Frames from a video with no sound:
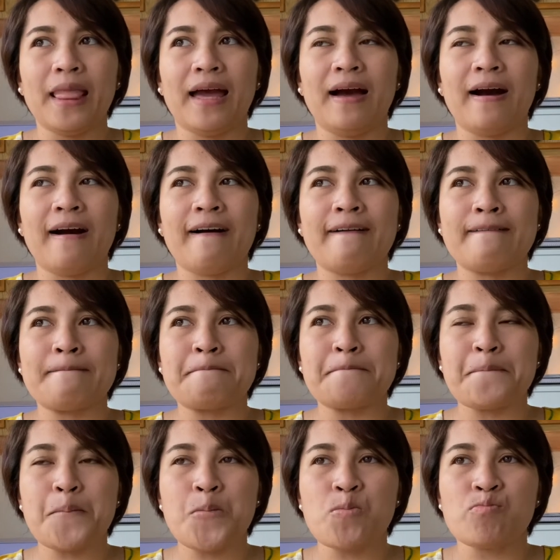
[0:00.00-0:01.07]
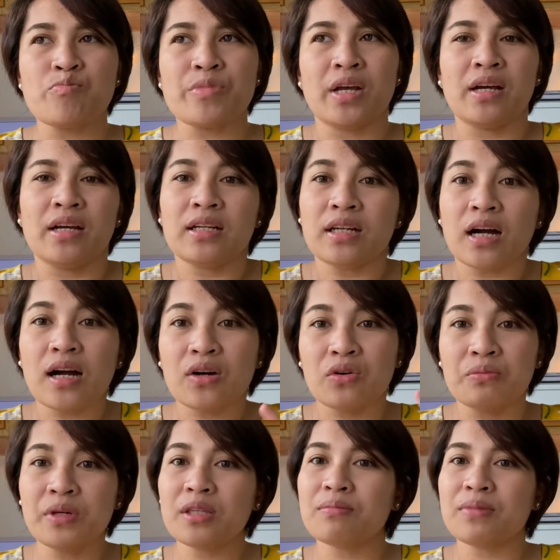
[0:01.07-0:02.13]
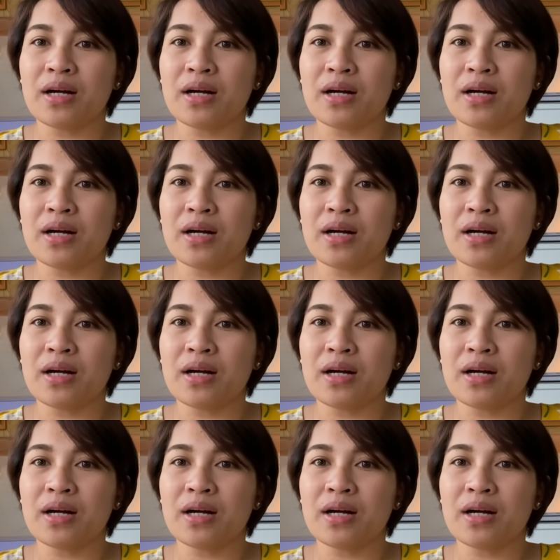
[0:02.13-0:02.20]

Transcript: um, nakakumit